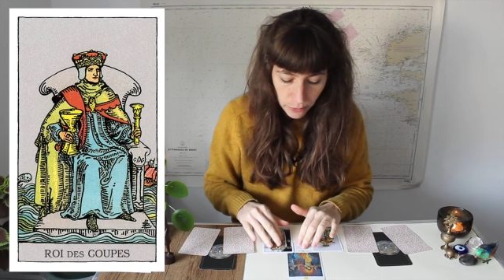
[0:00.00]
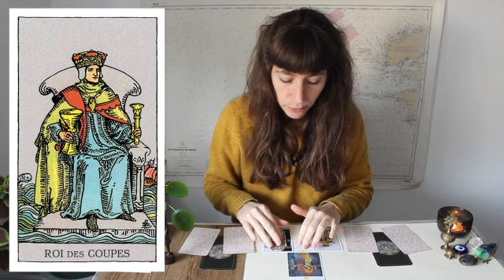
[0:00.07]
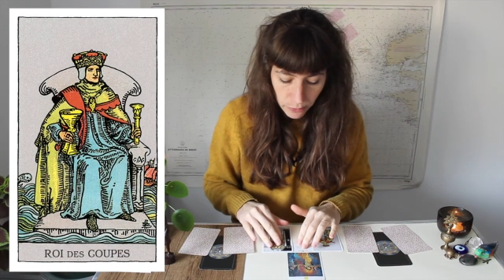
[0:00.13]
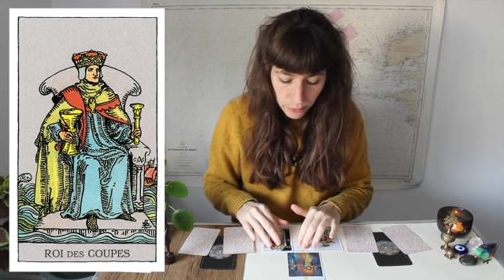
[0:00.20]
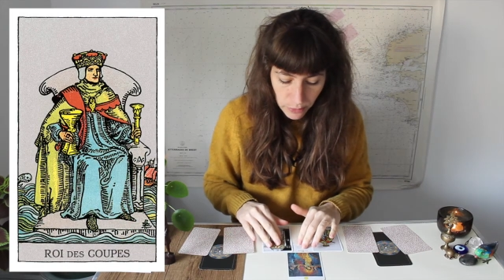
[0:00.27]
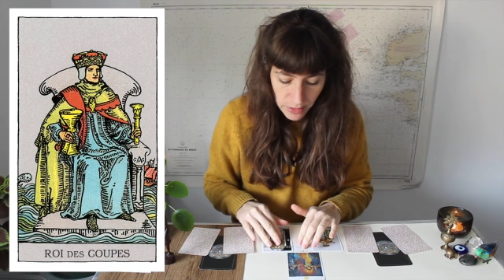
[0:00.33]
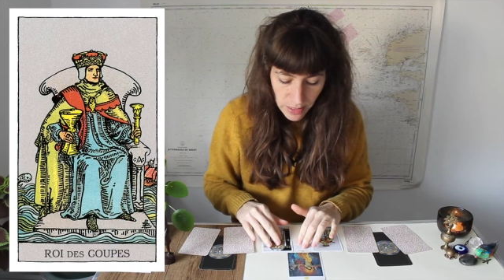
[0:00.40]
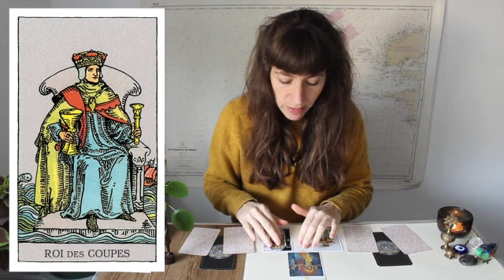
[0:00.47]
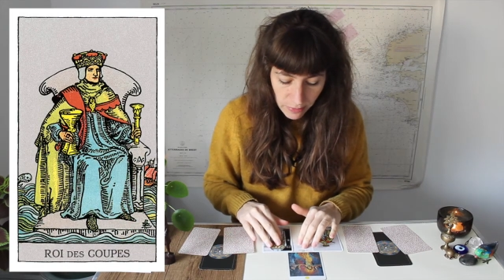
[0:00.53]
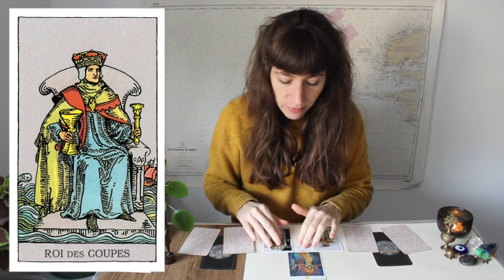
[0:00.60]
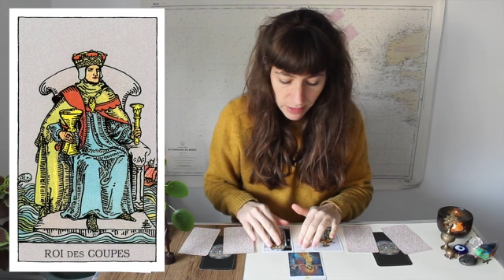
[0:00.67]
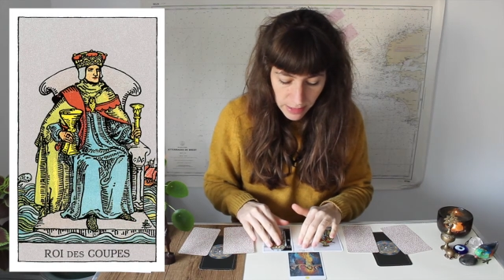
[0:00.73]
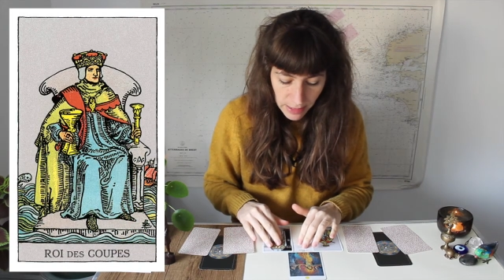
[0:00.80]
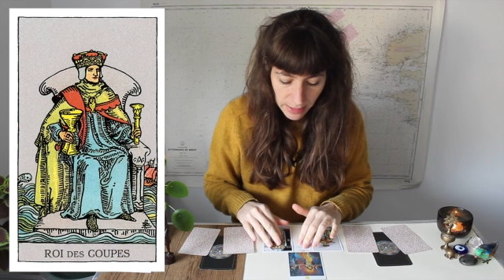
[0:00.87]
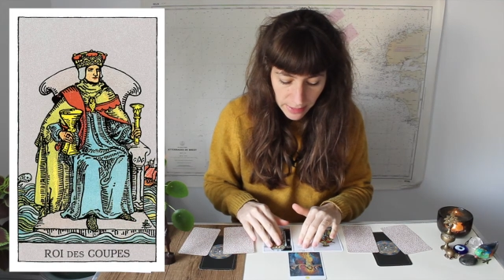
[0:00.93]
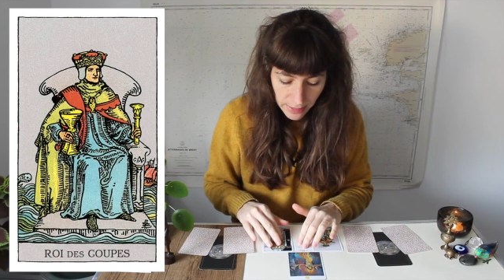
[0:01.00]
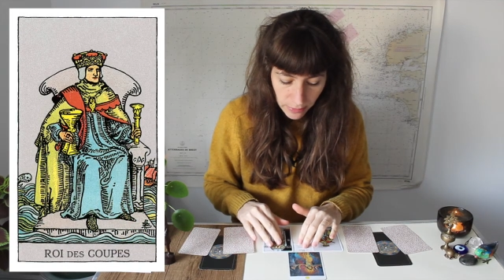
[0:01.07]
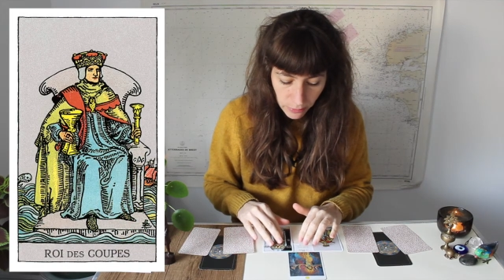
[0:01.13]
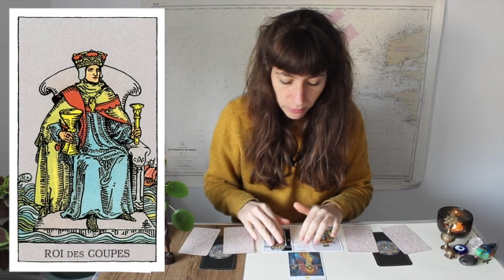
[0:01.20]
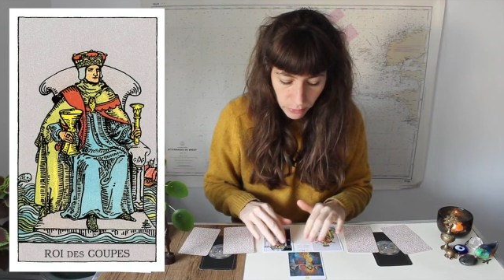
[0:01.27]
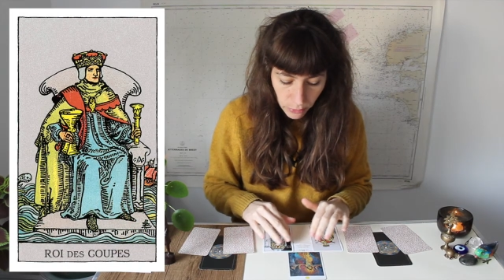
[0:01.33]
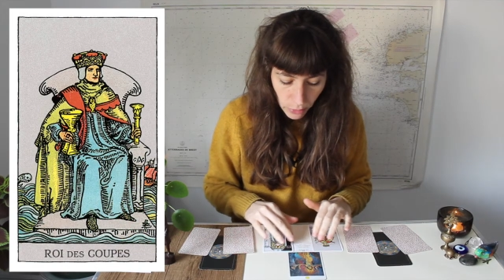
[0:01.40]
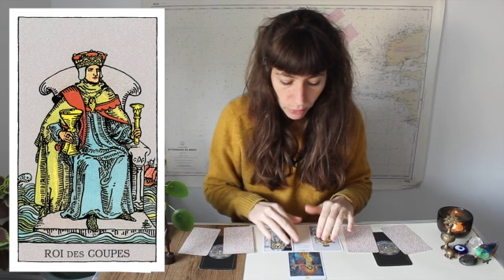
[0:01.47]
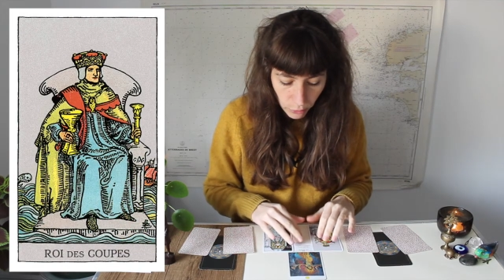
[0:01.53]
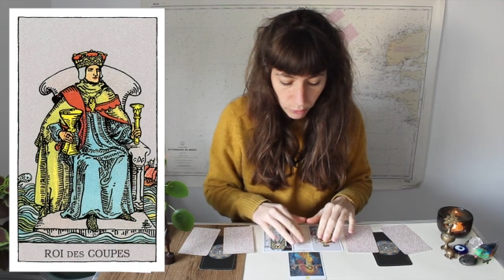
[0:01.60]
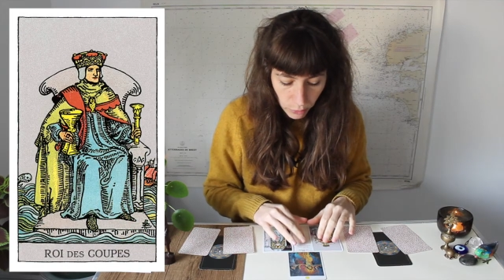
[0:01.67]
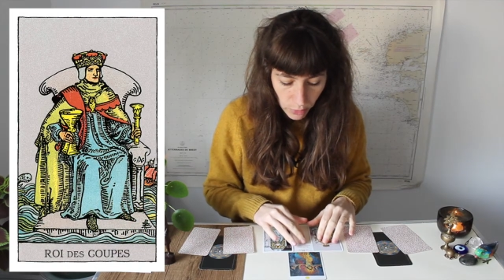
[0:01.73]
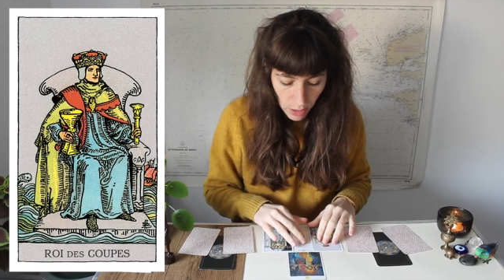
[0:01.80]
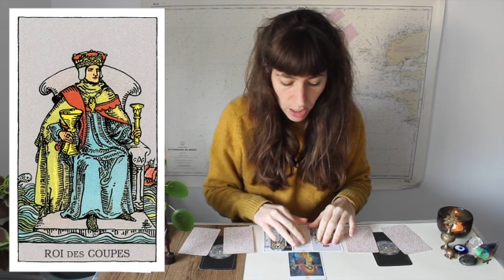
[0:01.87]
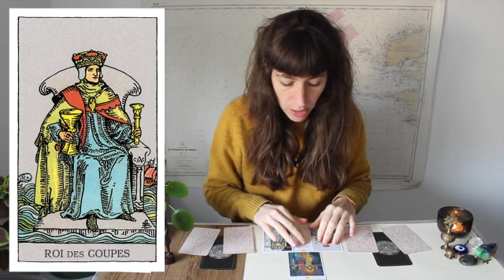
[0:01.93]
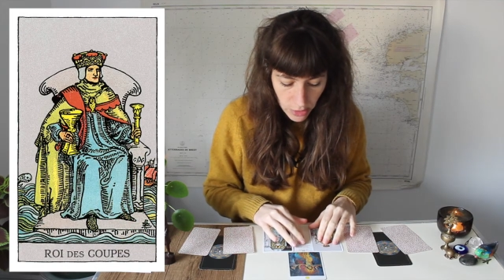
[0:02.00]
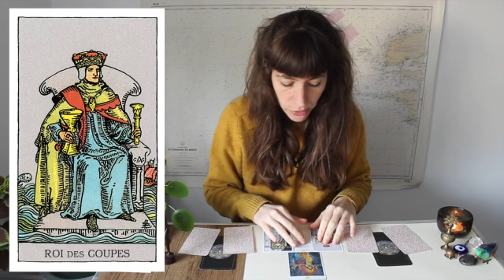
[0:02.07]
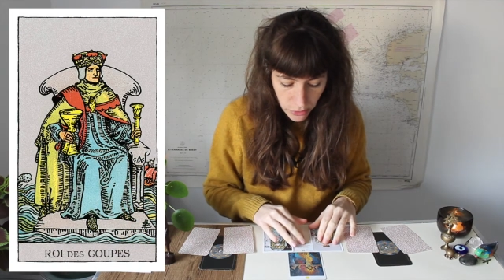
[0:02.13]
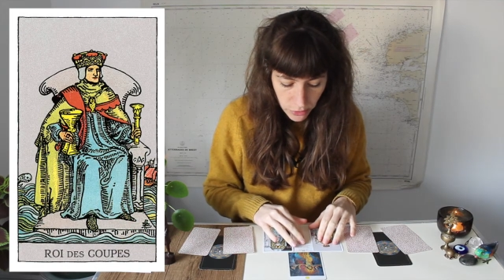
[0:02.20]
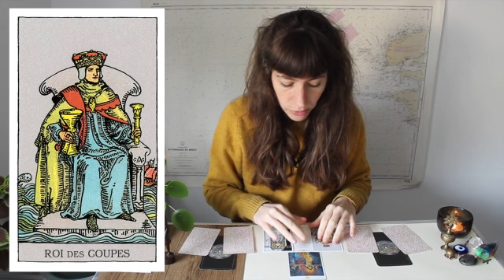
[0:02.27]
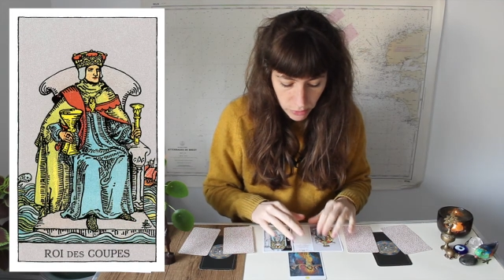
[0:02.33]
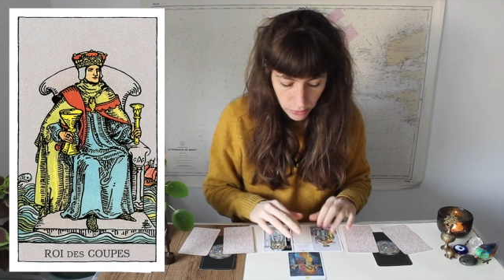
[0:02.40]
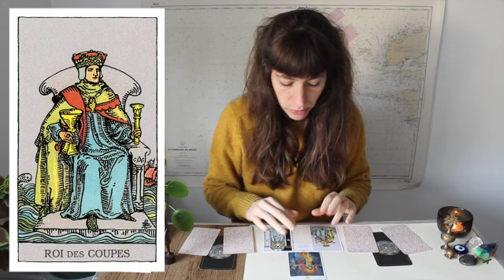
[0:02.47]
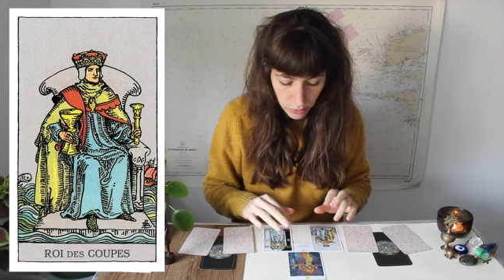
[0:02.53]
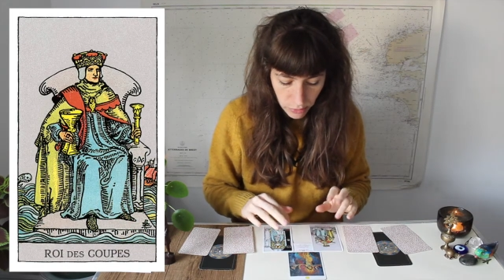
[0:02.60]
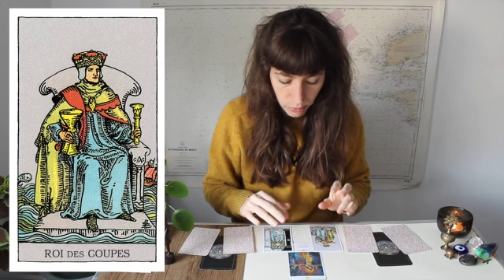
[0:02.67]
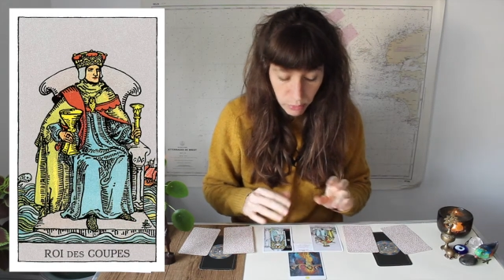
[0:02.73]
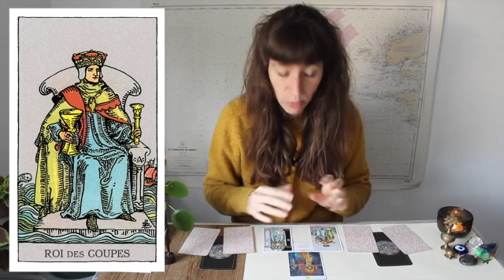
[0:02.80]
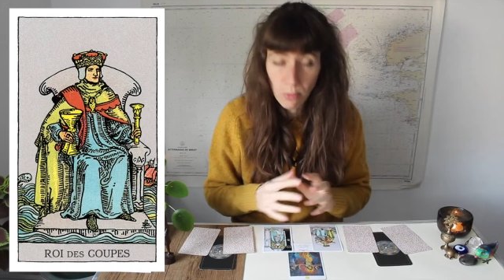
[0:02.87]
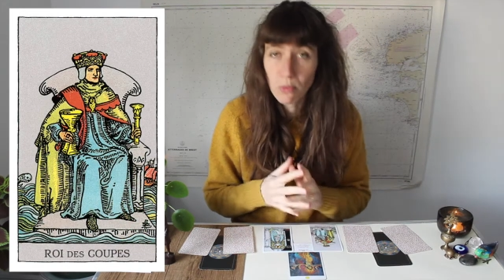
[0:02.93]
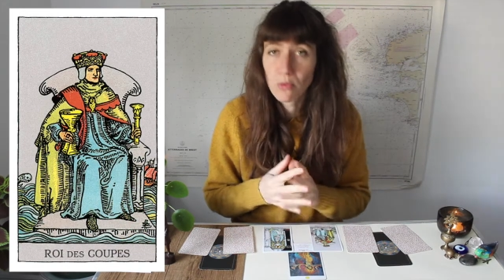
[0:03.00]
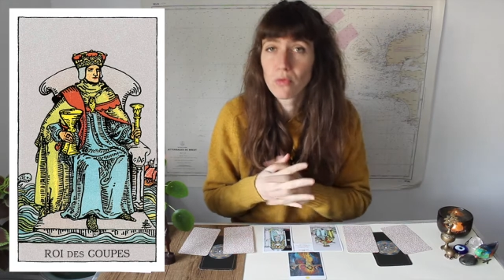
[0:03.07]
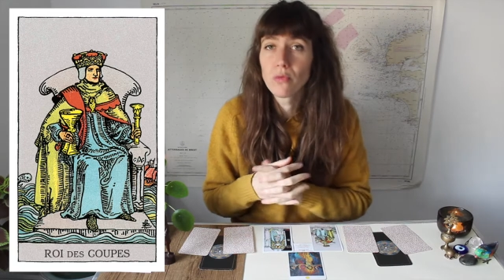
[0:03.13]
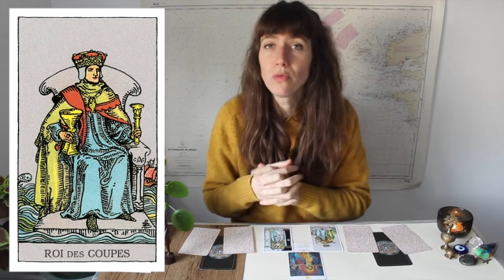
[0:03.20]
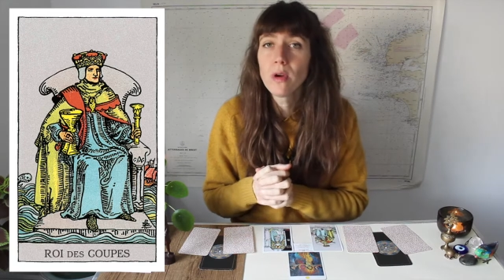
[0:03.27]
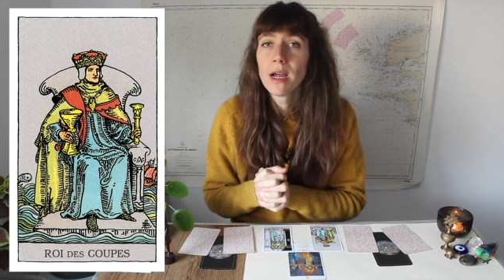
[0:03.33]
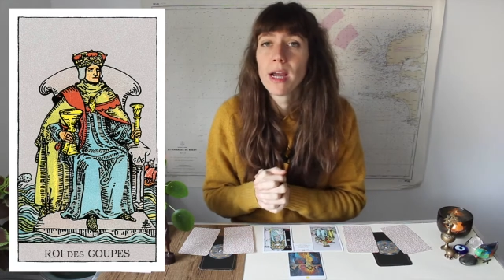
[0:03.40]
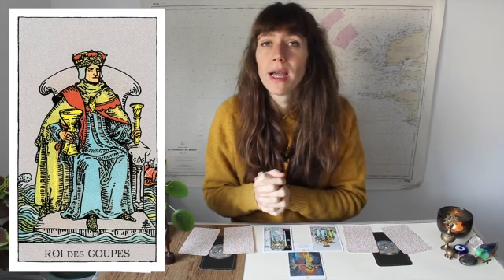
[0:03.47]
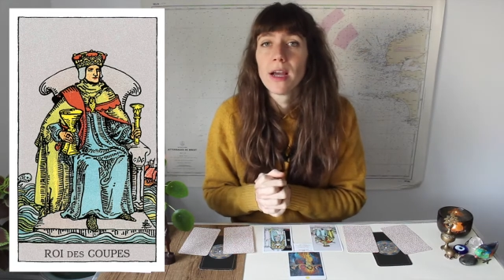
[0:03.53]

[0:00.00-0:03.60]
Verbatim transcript: vous avez quelqu'un de votre entourage, pour beaucoup,